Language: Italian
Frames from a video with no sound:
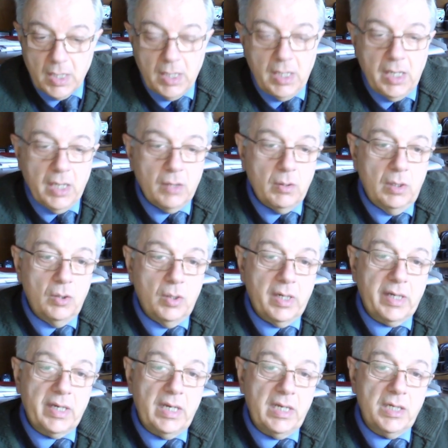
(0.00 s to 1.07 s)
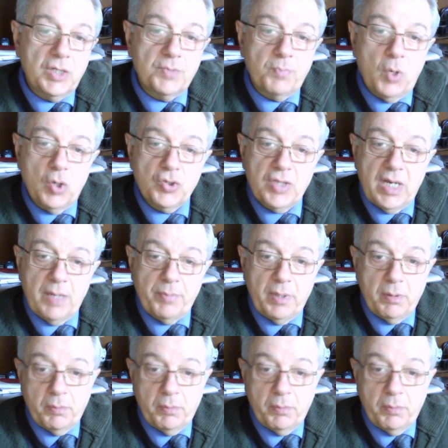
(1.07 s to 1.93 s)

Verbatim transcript: Ecco allora che le risposte alle prime